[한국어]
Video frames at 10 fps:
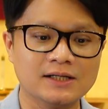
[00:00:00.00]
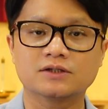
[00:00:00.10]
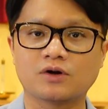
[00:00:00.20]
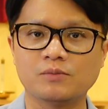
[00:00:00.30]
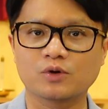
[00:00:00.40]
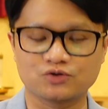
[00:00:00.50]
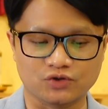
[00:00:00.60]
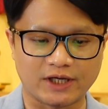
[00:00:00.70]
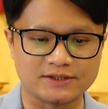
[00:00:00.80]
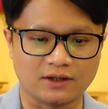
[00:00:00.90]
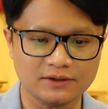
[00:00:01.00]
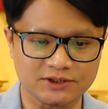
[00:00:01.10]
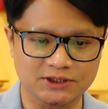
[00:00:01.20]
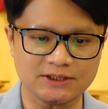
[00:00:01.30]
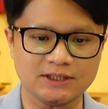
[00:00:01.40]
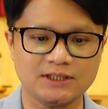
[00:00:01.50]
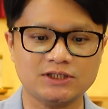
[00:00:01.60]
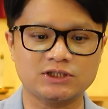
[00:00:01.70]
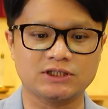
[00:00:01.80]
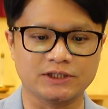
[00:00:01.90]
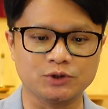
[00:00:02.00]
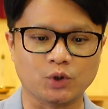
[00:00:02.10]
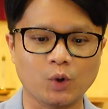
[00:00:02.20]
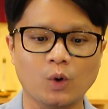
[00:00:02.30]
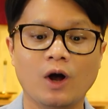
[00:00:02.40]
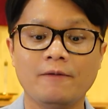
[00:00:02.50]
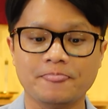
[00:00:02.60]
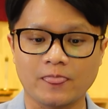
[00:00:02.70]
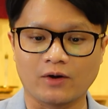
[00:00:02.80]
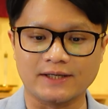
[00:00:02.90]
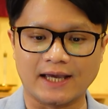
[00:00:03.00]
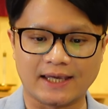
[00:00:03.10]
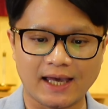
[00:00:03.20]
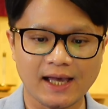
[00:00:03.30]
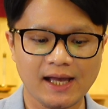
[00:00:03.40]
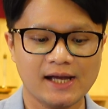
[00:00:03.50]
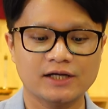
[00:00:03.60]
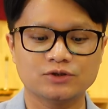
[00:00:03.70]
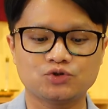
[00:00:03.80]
그러므로 주께서 친히 징조로 너희에게